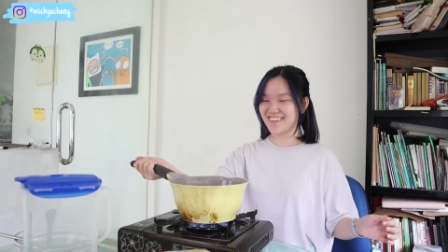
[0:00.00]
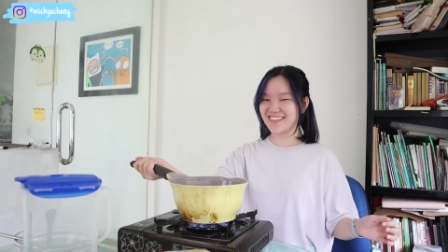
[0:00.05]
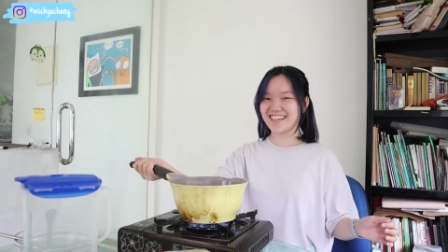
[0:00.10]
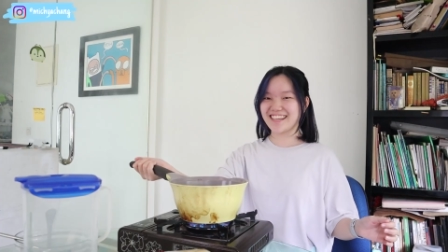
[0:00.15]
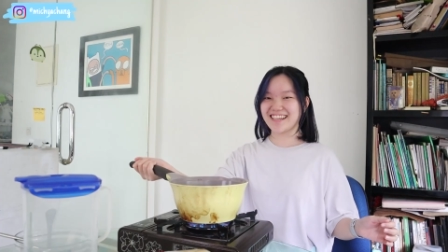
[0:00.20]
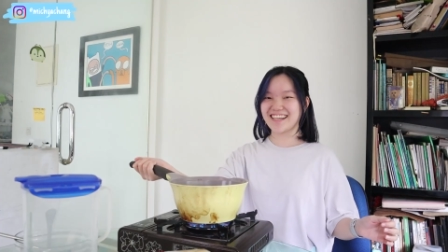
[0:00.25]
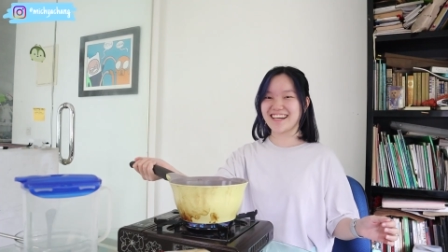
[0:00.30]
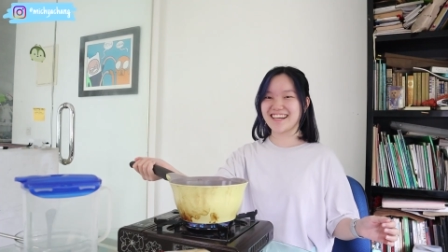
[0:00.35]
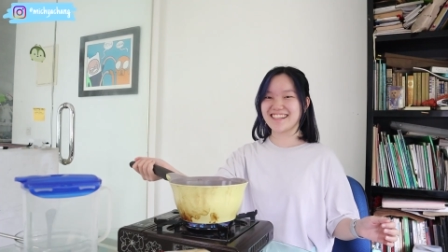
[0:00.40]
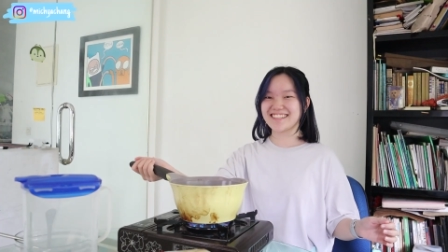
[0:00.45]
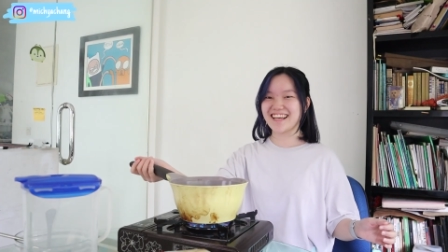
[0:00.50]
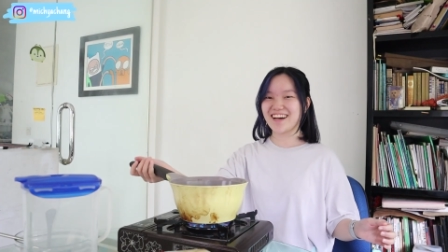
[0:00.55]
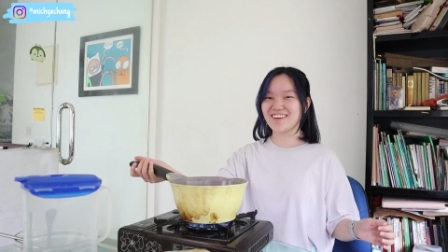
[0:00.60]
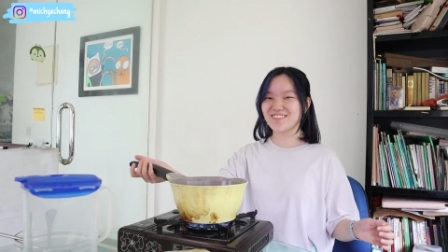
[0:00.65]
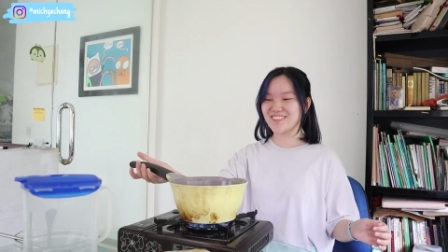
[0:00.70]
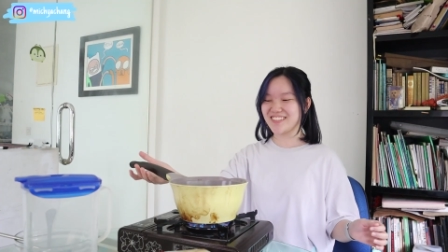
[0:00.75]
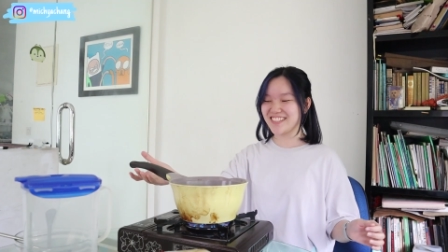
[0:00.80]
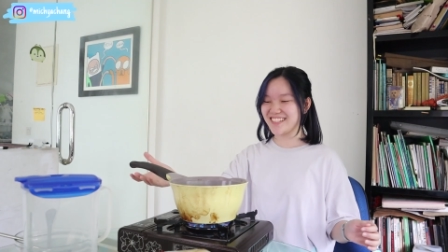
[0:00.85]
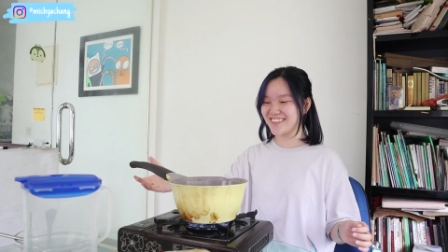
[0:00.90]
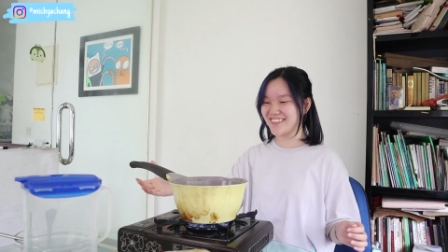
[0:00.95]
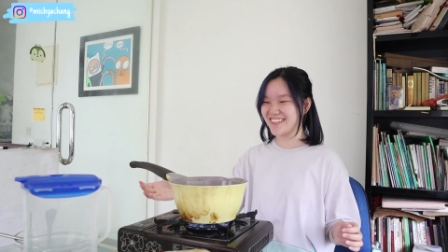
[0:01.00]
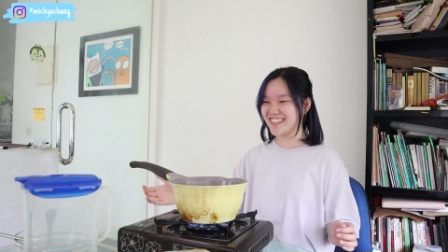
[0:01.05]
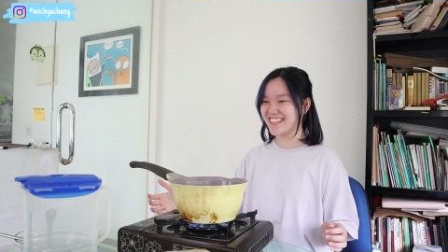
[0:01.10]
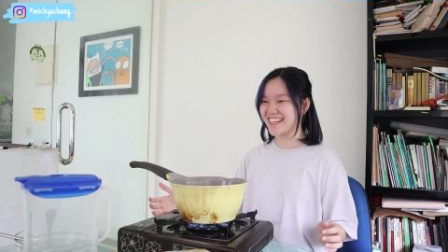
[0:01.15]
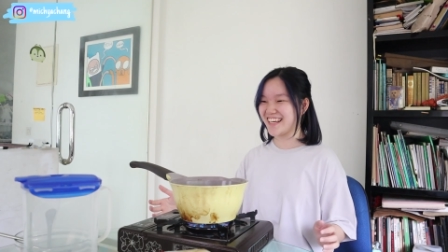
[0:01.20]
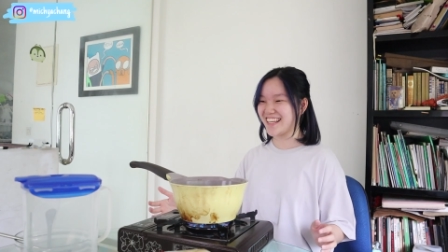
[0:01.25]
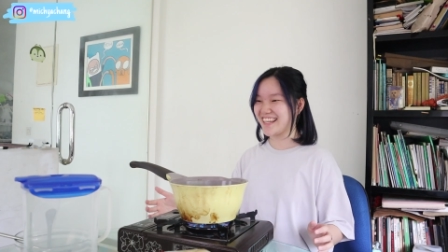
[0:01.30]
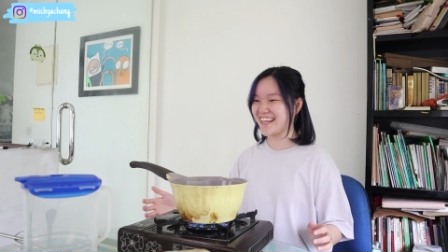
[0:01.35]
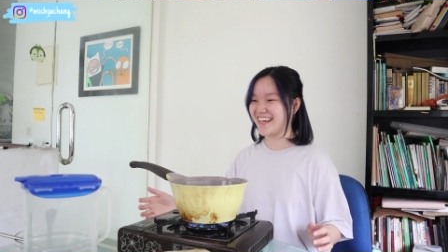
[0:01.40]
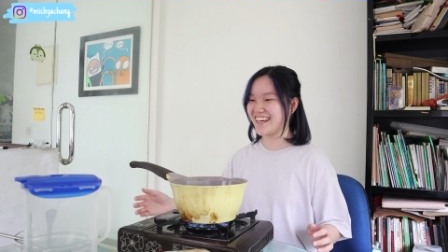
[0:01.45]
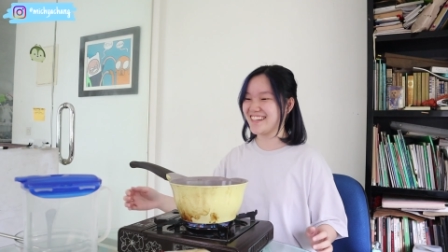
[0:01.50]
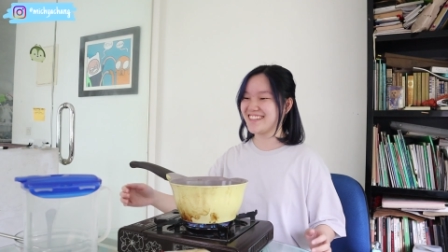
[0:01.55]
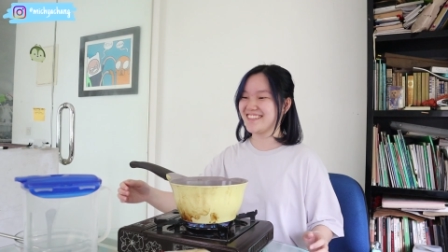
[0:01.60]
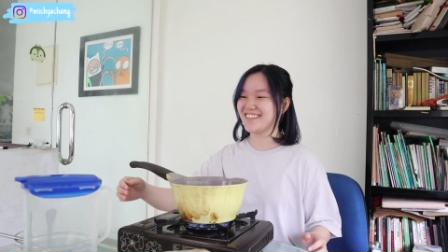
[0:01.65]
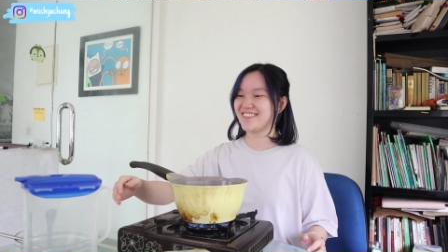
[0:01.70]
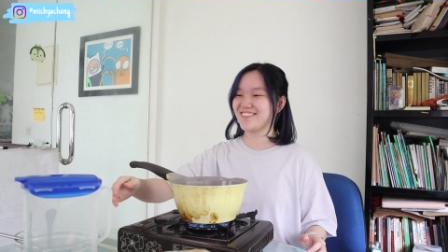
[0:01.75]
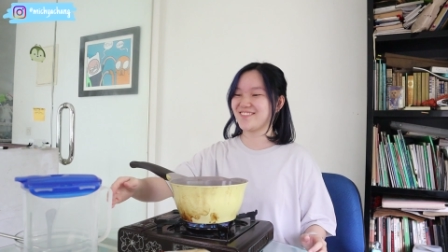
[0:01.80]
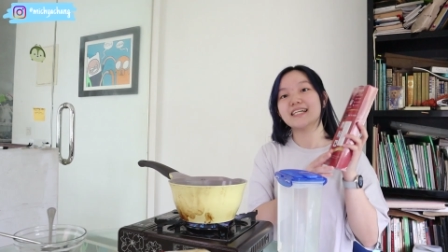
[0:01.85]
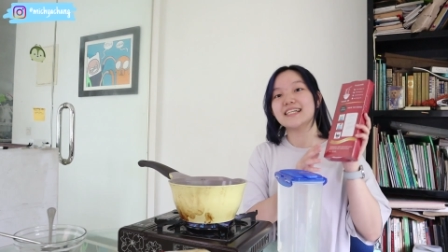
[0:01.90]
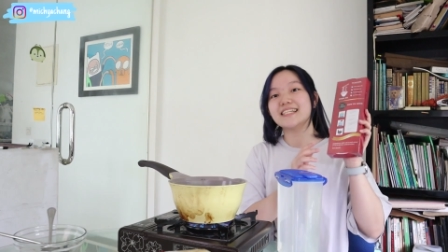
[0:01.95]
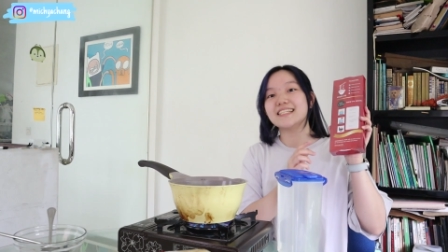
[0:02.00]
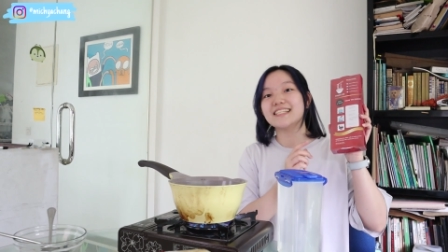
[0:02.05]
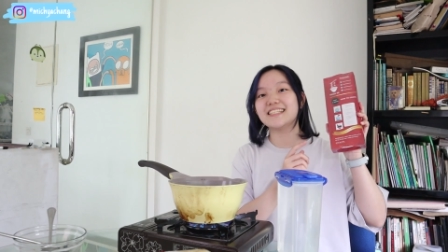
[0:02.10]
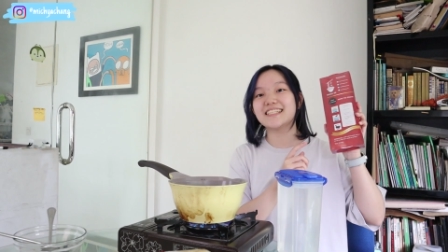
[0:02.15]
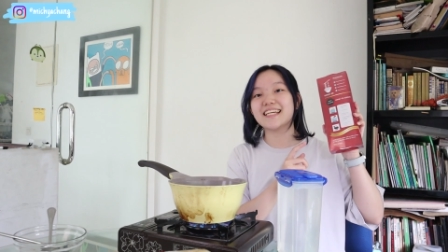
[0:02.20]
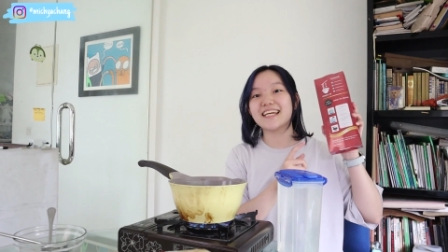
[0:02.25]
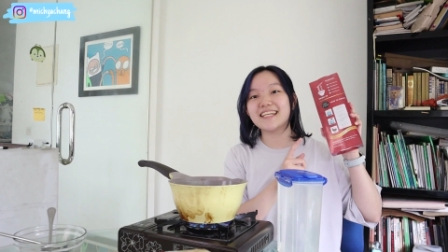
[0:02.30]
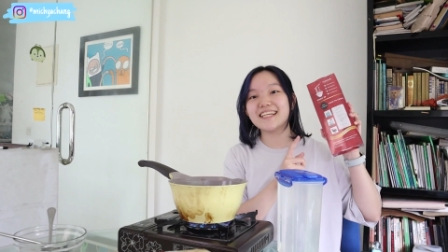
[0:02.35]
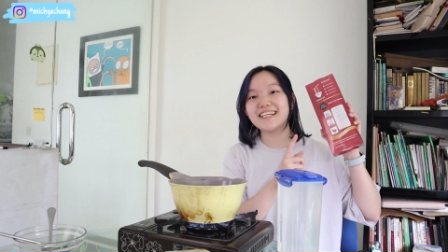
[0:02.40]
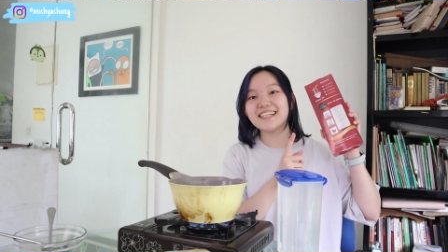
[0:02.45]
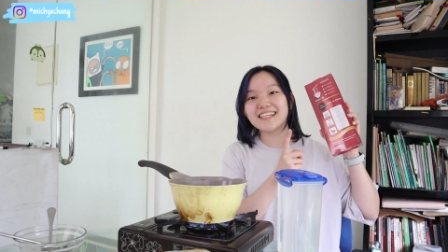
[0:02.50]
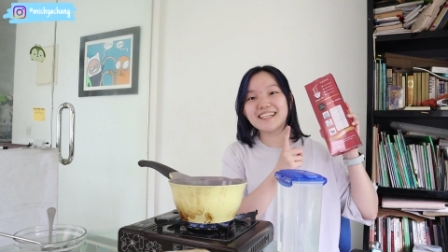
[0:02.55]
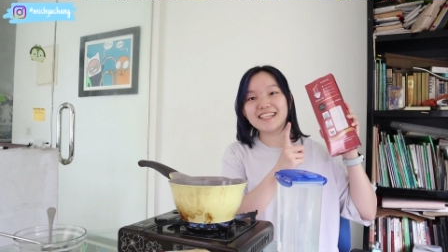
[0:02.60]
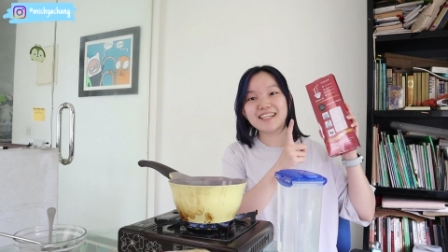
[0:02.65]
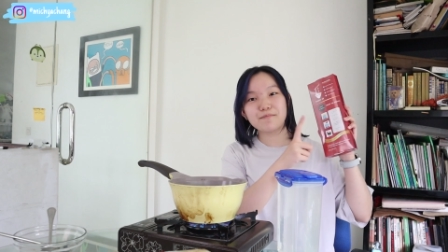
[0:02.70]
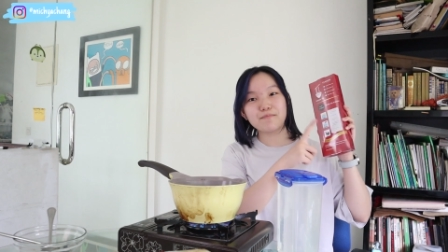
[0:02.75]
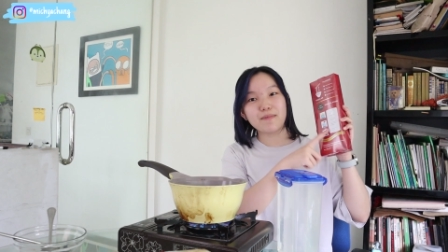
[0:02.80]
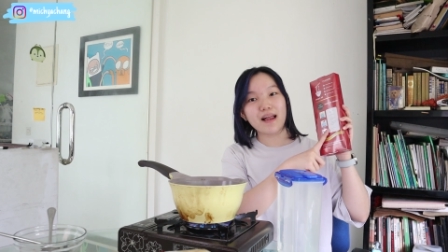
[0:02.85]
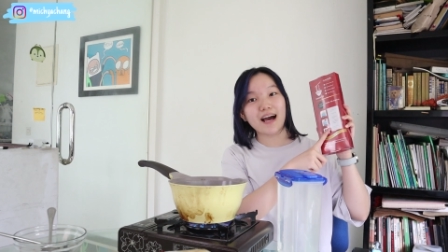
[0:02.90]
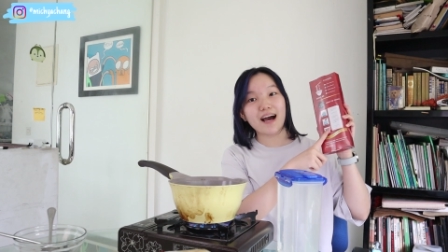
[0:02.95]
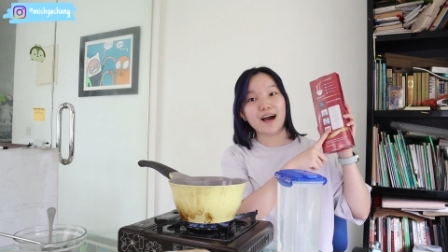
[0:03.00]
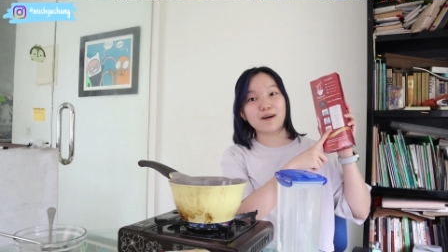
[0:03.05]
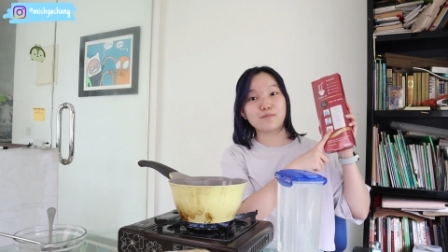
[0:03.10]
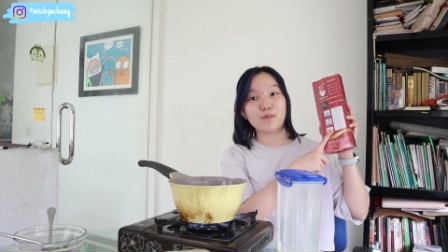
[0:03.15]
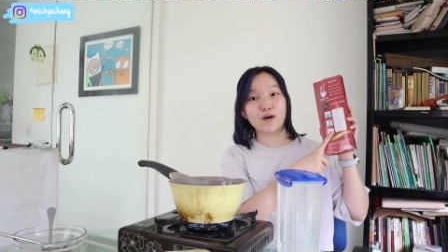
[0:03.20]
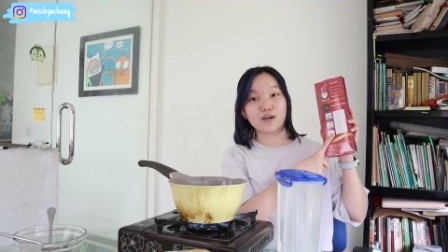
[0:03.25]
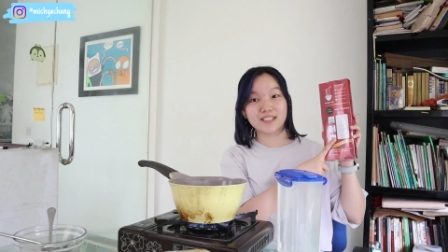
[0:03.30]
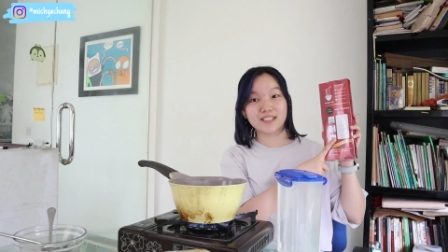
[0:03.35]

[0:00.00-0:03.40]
okay guys, apinya udah nyala. Jadi ini di belakang